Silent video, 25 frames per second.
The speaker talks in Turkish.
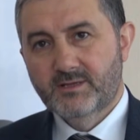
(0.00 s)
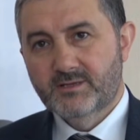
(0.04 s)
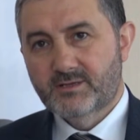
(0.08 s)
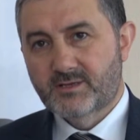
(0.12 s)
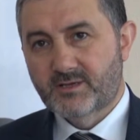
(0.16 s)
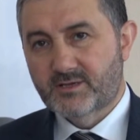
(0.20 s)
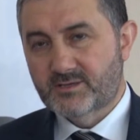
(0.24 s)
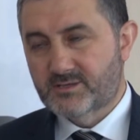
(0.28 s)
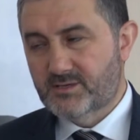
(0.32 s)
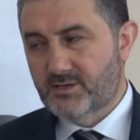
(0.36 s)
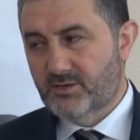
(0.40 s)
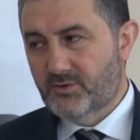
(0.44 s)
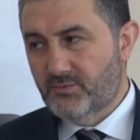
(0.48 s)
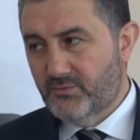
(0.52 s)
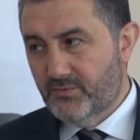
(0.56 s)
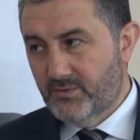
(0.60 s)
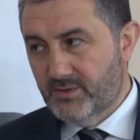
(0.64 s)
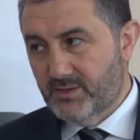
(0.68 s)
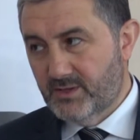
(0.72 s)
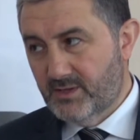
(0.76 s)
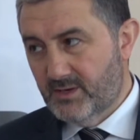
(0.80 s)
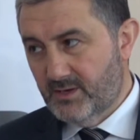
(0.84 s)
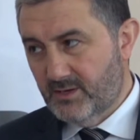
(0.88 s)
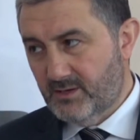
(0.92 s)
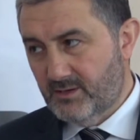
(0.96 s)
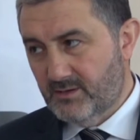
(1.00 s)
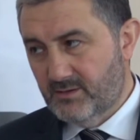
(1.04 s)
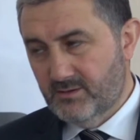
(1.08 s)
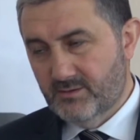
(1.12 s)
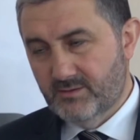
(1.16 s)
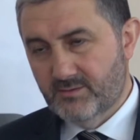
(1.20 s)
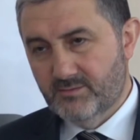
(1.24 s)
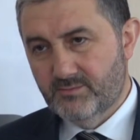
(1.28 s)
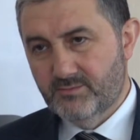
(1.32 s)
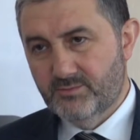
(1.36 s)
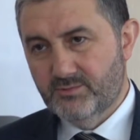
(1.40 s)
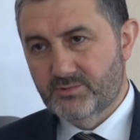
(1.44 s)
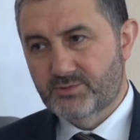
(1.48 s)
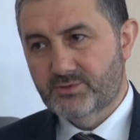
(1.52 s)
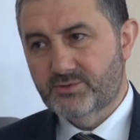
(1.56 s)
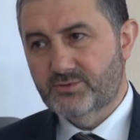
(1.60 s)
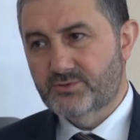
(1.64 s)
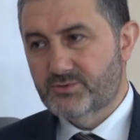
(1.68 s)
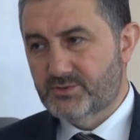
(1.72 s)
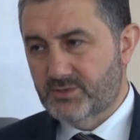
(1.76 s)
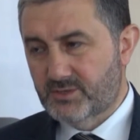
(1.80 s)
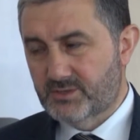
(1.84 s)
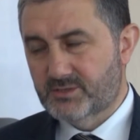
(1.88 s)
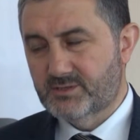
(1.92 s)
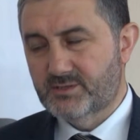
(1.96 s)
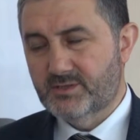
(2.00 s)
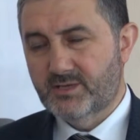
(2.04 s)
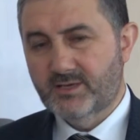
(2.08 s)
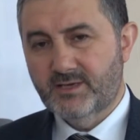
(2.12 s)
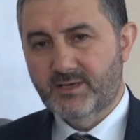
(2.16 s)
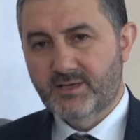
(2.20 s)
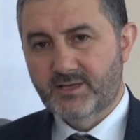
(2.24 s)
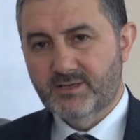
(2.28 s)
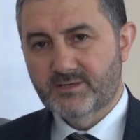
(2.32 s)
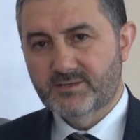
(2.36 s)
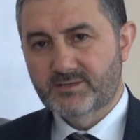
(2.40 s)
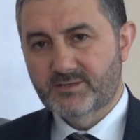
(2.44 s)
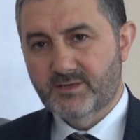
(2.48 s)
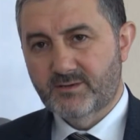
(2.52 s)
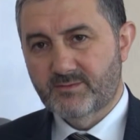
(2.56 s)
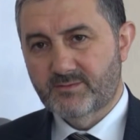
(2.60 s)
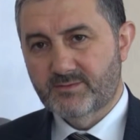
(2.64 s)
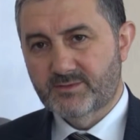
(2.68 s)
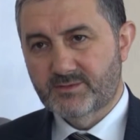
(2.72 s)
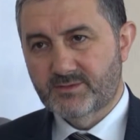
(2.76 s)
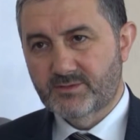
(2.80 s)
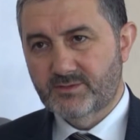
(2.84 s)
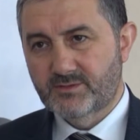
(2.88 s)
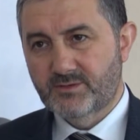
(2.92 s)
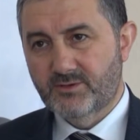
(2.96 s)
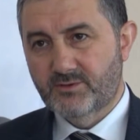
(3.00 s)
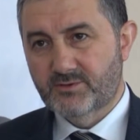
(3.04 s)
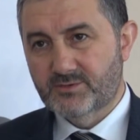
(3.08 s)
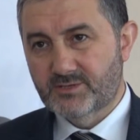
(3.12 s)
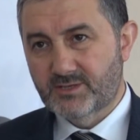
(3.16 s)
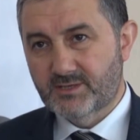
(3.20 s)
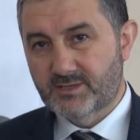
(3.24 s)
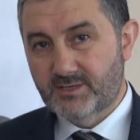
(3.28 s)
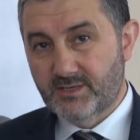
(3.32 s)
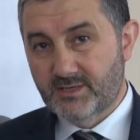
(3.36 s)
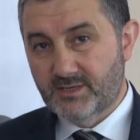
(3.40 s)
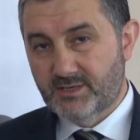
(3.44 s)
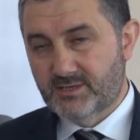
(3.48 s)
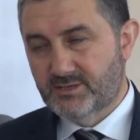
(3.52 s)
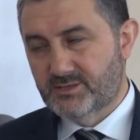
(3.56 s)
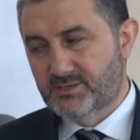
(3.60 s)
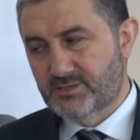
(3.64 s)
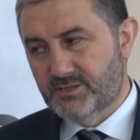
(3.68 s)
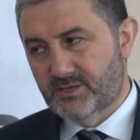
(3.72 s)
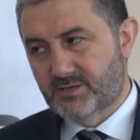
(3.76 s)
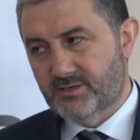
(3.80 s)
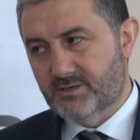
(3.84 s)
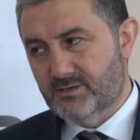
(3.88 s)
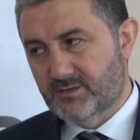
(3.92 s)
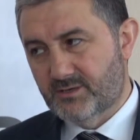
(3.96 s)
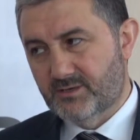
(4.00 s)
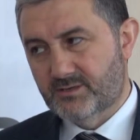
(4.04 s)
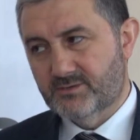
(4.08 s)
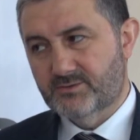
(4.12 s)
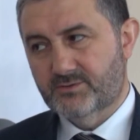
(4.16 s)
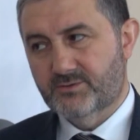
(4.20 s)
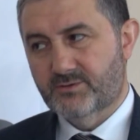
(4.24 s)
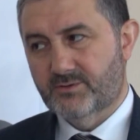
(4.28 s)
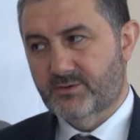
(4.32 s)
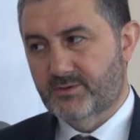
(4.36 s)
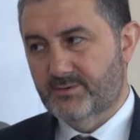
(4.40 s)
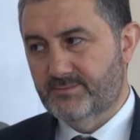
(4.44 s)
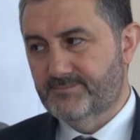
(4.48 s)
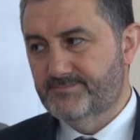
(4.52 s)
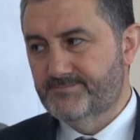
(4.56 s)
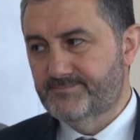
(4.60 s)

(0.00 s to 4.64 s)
tasarruf ederek bu işin üstesinden geleceğimizi özellikle ikinci yarıdan sonra.